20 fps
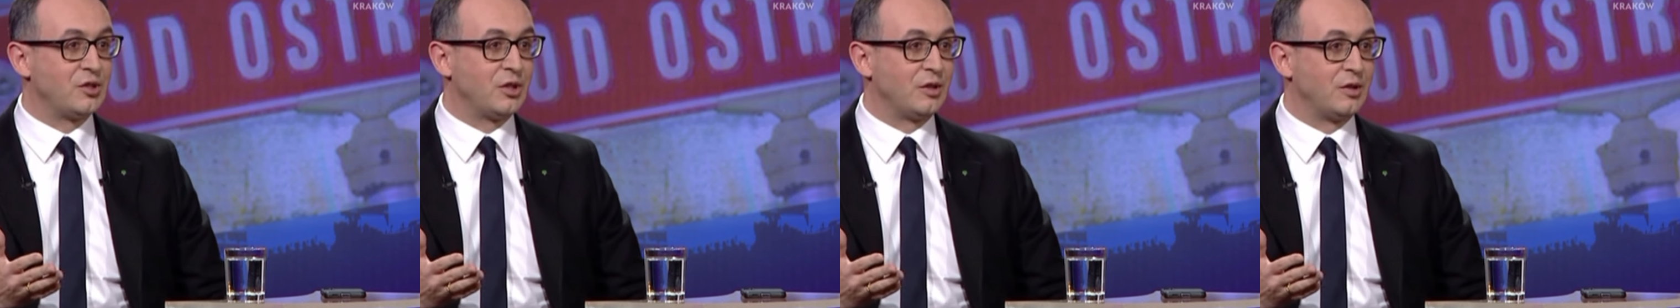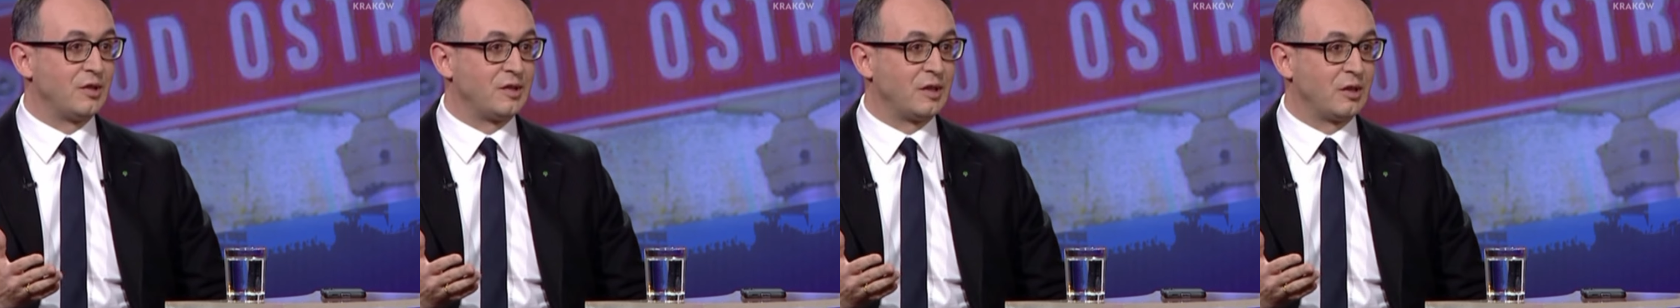
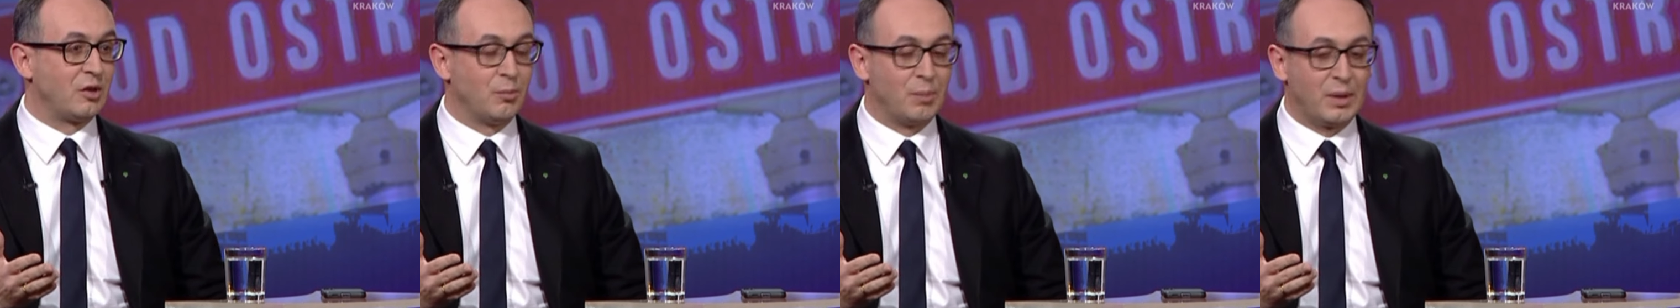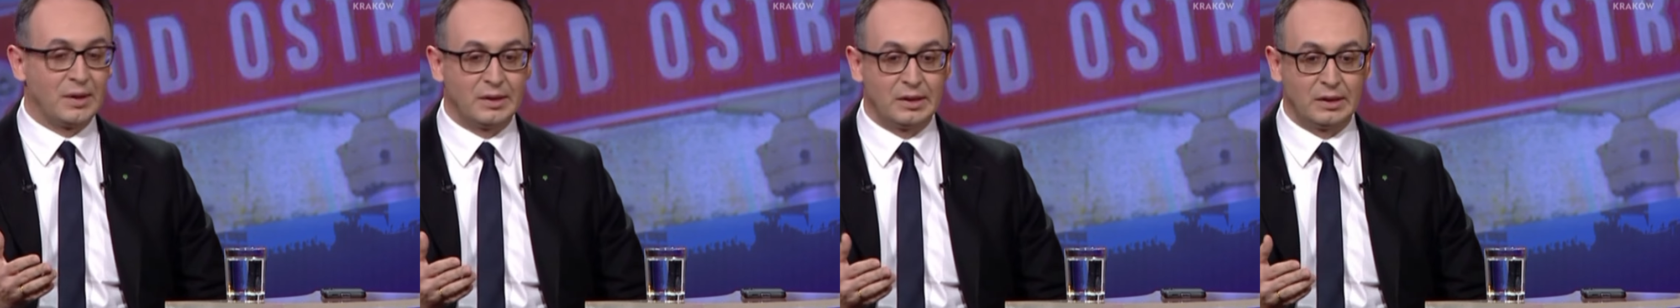się do
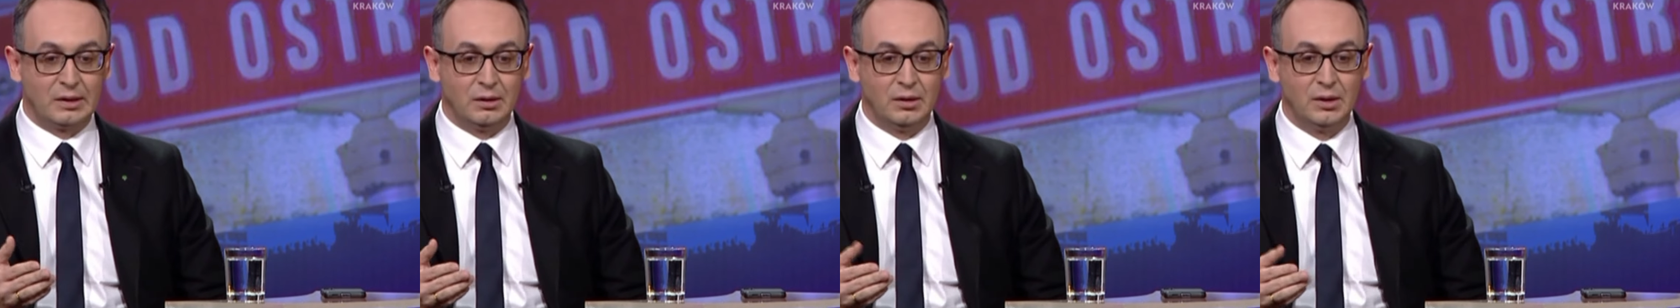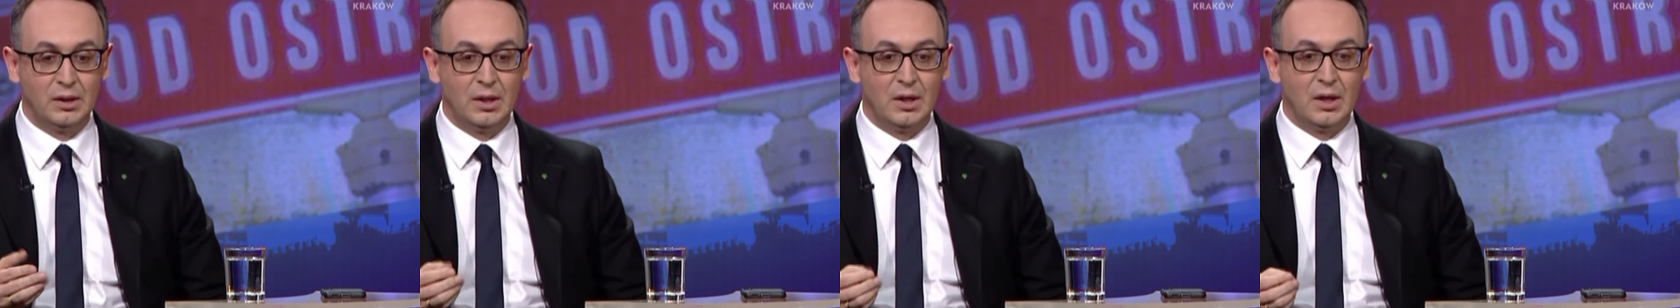
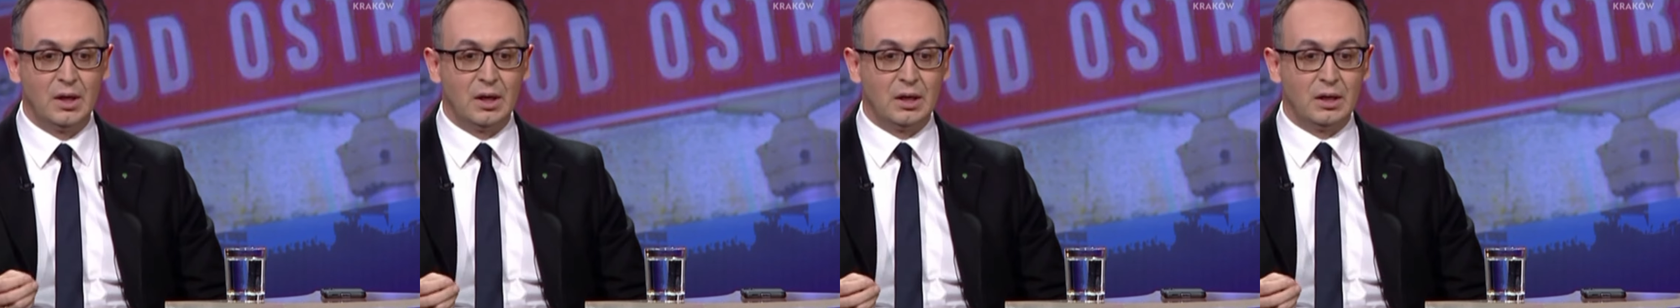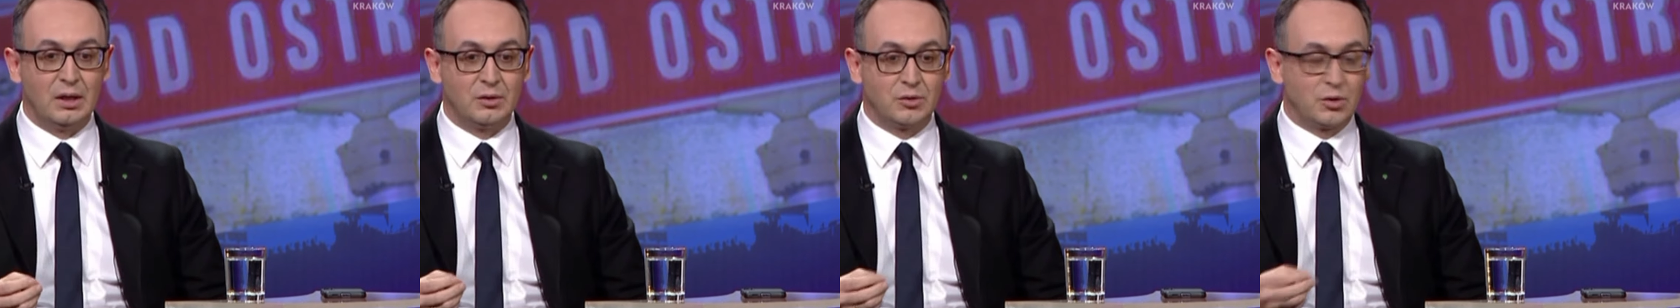Zakopanego.
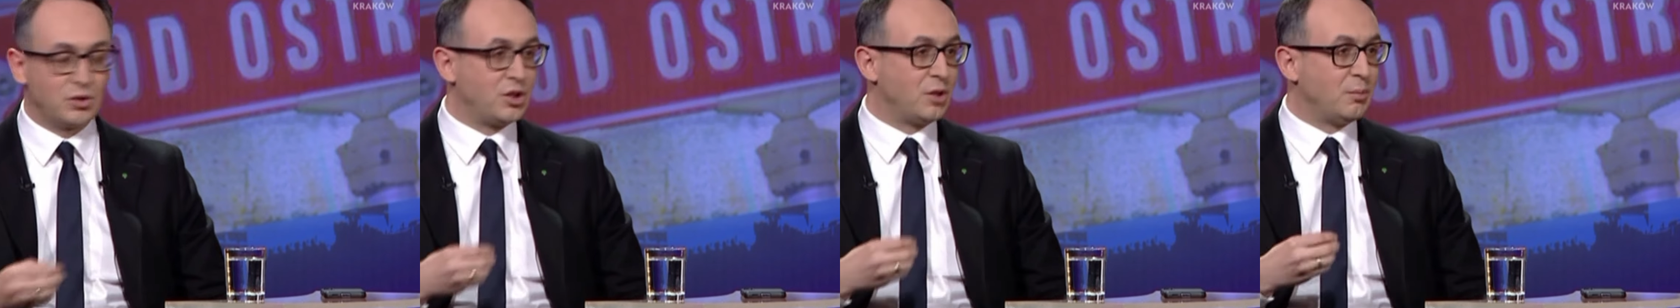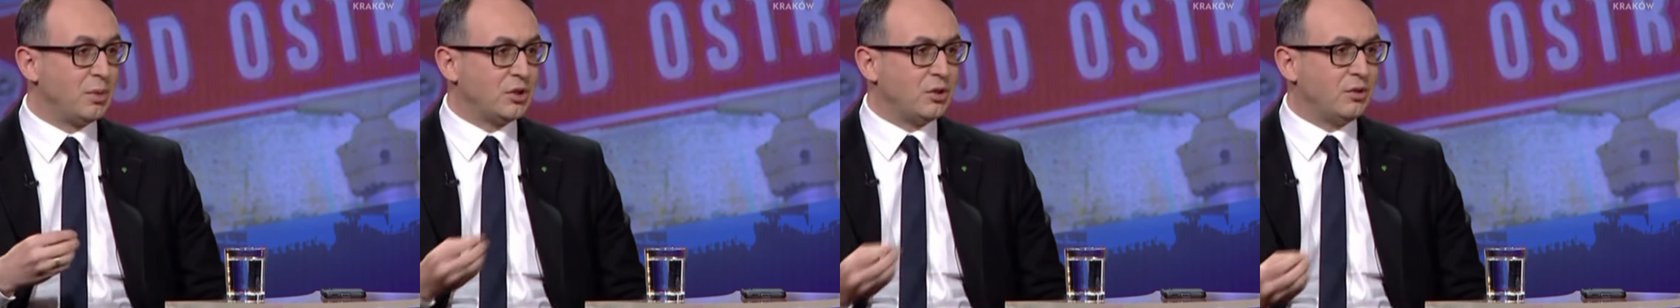E, to
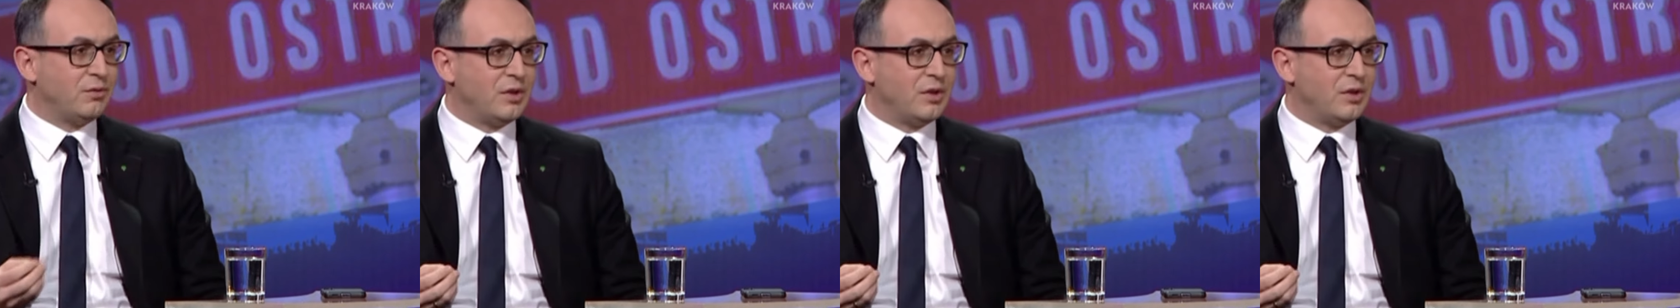trzeba to